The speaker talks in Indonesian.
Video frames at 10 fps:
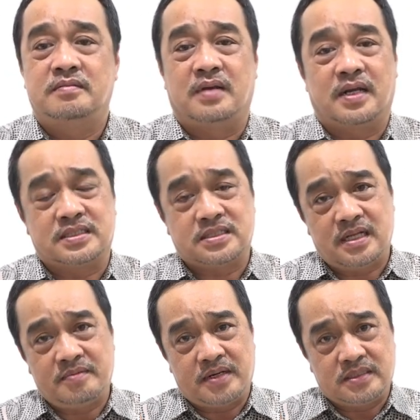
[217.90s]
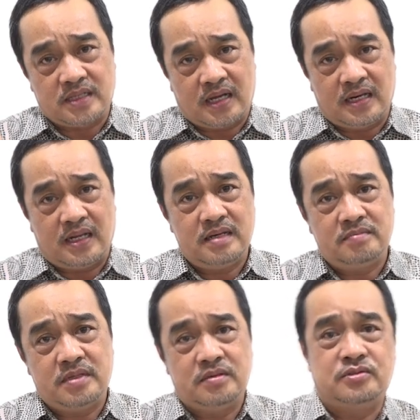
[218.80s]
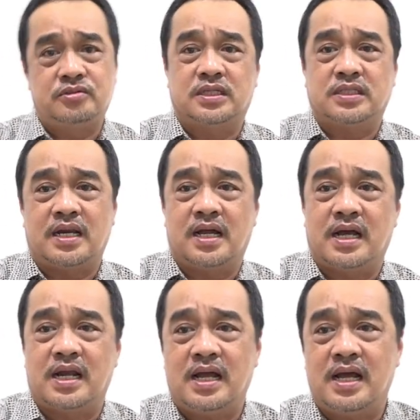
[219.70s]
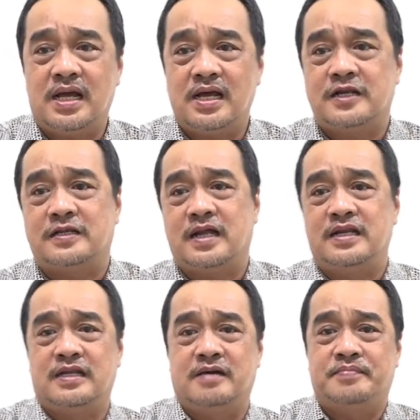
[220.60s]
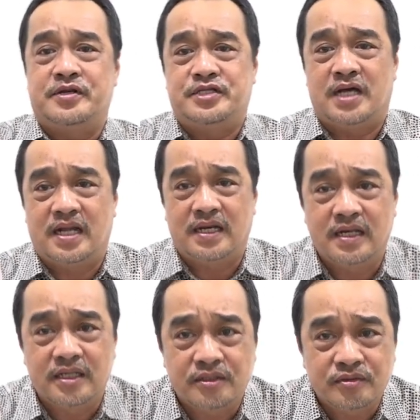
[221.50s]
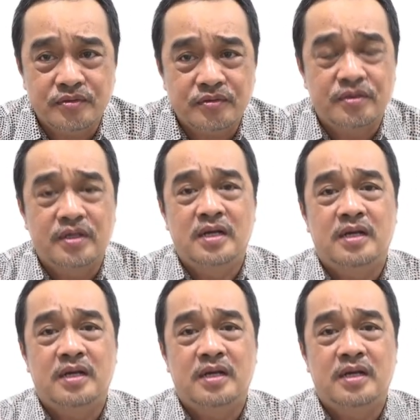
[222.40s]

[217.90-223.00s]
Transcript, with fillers: Mereka sedang berjalan menuju ke tanah Kanaan dan di dalam perjalanan itu